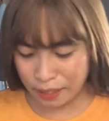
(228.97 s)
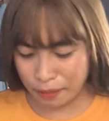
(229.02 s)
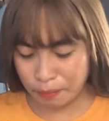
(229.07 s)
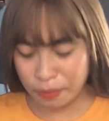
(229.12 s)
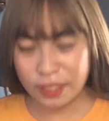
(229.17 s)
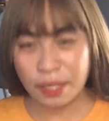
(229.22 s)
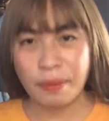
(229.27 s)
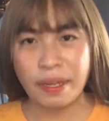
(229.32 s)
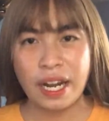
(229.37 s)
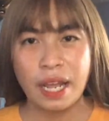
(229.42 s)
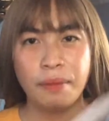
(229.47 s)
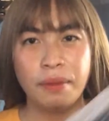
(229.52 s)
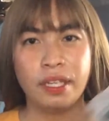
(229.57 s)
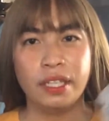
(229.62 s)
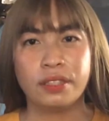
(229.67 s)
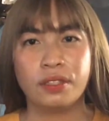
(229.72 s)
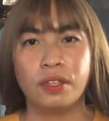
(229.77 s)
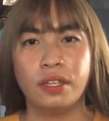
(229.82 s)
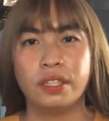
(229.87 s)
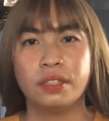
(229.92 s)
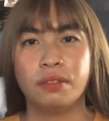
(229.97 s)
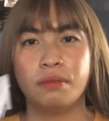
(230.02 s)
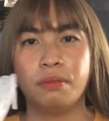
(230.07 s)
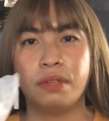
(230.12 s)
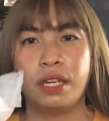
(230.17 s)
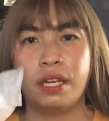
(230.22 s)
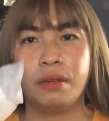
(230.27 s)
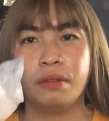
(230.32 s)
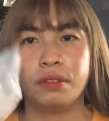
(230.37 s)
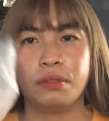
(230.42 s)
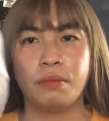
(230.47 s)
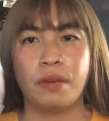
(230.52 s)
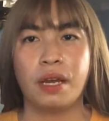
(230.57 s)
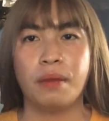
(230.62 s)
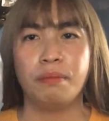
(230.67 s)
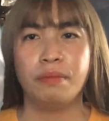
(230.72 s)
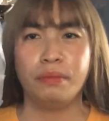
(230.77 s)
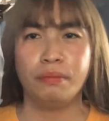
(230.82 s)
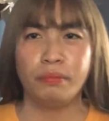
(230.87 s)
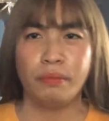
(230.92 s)
Basta marami, ito, ito, ma, ito mga,
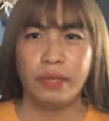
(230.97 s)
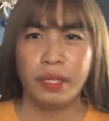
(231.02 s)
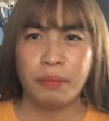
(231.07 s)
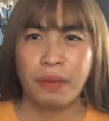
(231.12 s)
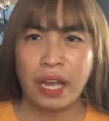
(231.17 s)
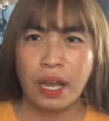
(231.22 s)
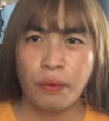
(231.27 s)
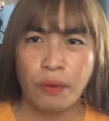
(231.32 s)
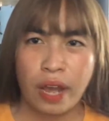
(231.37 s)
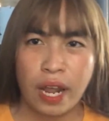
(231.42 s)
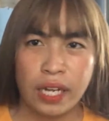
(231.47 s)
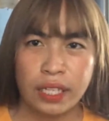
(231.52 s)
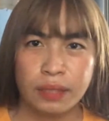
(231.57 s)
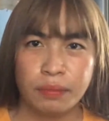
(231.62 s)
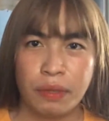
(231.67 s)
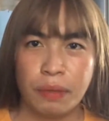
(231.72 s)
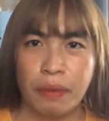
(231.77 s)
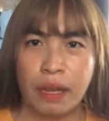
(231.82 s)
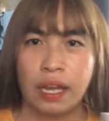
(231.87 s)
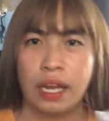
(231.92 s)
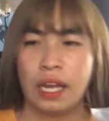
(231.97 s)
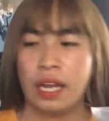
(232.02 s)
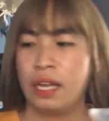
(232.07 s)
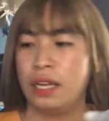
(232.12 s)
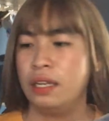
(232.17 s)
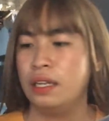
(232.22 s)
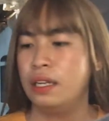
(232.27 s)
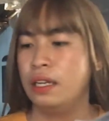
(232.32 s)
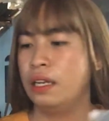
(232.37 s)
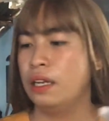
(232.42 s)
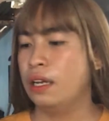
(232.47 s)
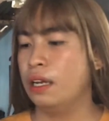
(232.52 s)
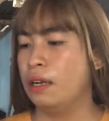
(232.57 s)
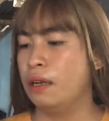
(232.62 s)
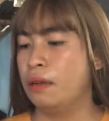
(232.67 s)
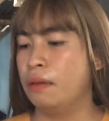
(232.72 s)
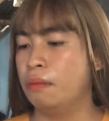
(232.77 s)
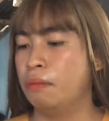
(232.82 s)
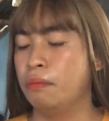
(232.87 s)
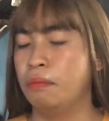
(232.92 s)
may mga wallet, may mga,
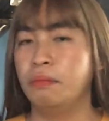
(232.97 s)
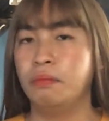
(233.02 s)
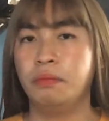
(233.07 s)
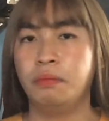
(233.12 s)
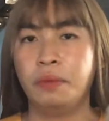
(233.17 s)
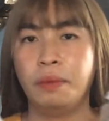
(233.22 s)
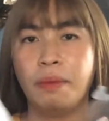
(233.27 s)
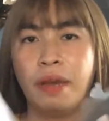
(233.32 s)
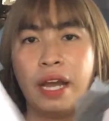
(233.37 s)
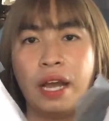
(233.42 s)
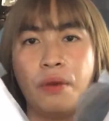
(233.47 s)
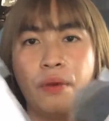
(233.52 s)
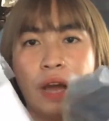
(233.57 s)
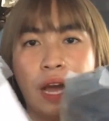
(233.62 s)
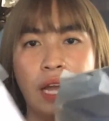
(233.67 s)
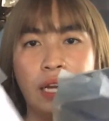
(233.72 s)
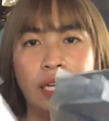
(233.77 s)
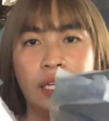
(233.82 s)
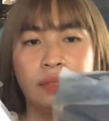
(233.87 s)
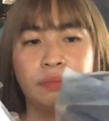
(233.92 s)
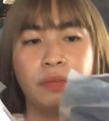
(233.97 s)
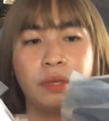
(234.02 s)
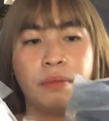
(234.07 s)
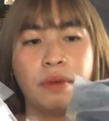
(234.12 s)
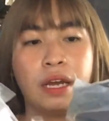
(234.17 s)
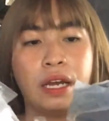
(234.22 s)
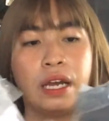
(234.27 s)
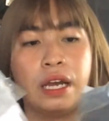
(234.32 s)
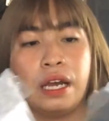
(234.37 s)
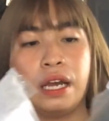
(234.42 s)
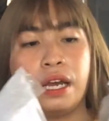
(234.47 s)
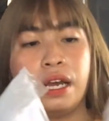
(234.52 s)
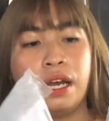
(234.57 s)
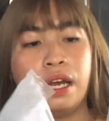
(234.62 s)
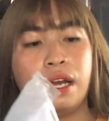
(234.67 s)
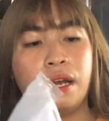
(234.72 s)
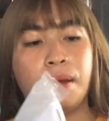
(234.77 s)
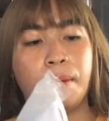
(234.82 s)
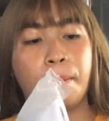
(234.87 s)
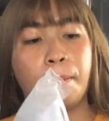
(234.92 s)
may mga wallet, may mga
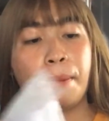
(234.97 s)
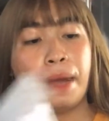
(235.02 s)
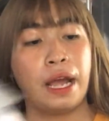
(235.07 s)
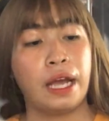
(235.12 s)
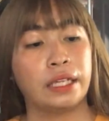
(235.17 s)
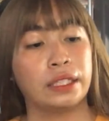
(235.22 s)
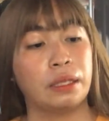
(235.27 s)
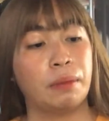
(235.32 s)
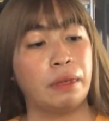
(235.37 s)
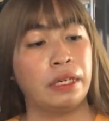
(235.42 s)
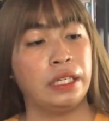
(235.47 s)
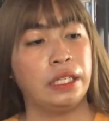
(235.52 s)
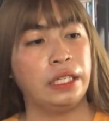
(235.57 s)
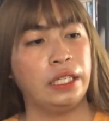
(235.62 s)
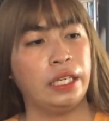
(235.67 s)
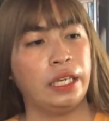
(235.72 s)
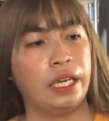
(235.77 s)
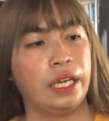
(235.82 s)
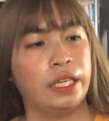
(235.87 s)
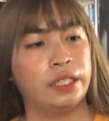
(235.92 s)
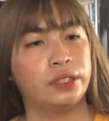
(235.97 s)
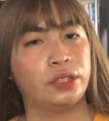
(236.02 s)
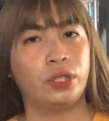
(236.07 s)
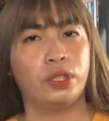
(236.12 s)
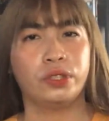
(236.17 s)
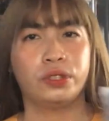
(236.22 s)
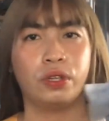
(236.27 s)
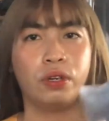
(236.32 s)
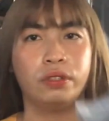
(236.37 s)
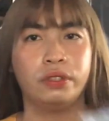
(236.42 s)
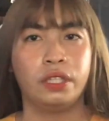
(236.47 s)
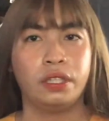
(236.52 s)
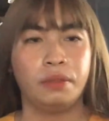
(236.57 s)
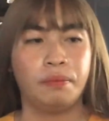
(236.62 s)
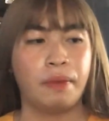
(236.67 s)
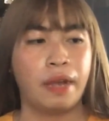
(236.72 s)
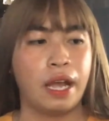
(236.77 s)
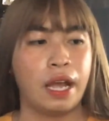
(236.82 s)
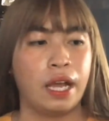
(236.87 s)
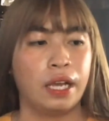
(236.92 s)
bag na maliliit, shoulder
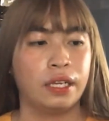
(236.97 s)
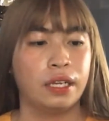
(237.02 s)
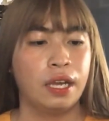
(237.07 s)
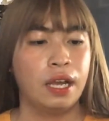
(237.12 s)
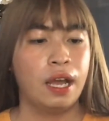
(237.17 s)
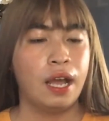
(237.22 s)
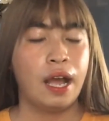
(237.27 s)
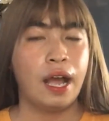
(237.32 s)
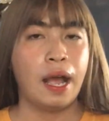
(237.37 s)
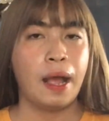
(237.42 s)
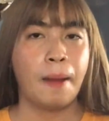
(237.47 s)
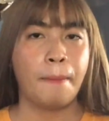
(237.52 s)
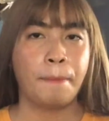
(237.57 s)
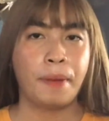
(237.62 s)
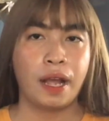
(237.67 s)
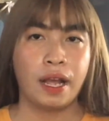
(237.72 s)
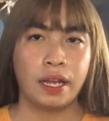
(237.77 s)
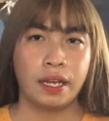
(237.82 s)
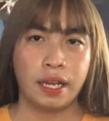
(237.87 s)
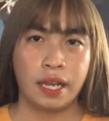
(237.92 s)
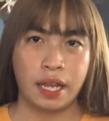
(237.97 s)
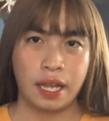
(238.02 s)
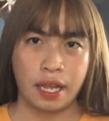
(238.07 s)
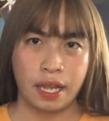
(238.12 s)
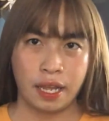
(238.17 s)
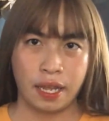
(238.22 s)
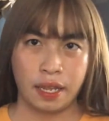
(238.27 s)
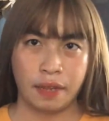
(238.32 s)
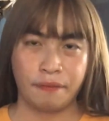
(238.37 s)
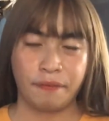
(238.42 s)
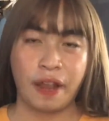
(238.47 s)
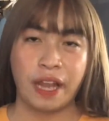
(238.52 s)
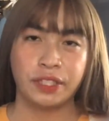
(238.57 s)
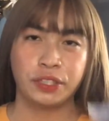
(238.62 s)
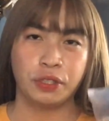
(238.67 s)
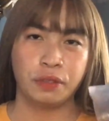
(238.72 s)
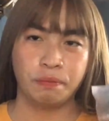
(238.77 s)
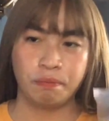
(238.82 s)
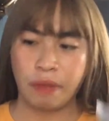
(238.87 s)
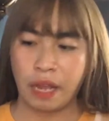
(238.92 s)
bag, uh, pang uh,
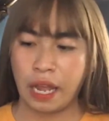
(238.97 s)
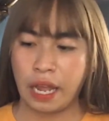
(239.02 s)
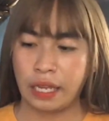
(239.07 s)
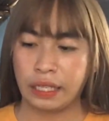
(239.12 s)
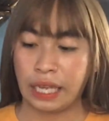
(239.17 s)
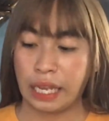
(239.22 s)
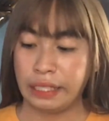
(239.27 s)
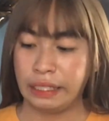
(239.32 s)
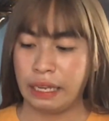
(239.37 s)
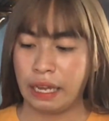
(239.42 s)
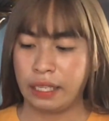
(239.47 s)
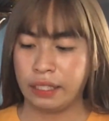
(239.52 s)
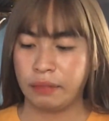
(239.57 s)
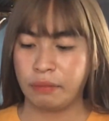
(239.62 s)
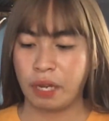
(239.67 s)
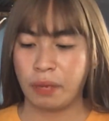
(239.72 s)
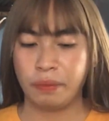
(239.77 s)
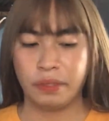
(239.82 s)
fashion bag, ayan, ang mga